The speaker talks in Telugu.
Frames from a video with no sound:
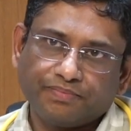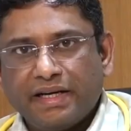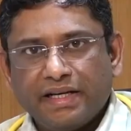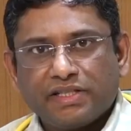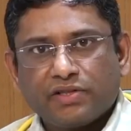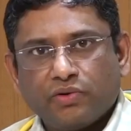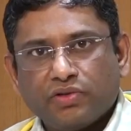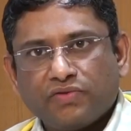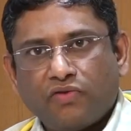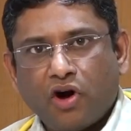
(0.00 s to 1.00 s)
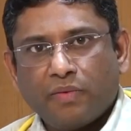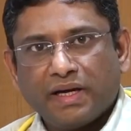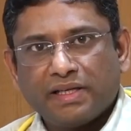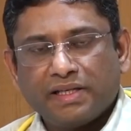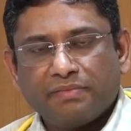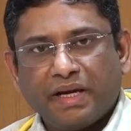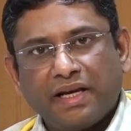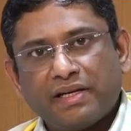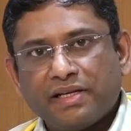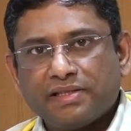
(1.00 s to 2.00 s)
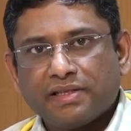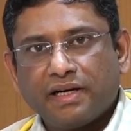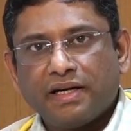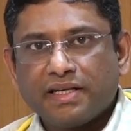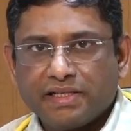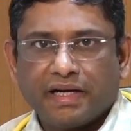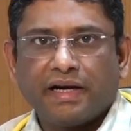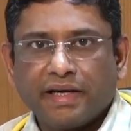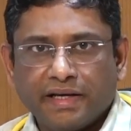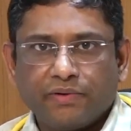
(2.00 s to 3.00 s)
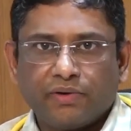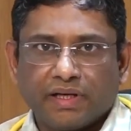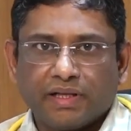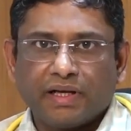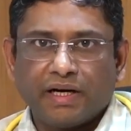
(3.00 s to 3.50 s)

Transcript: కిడ్నీ స్టోన్స్ ఫామ్ అయ్యేది మెయిన్ రీజన్ అంటే జెనటికే ఉంటుంది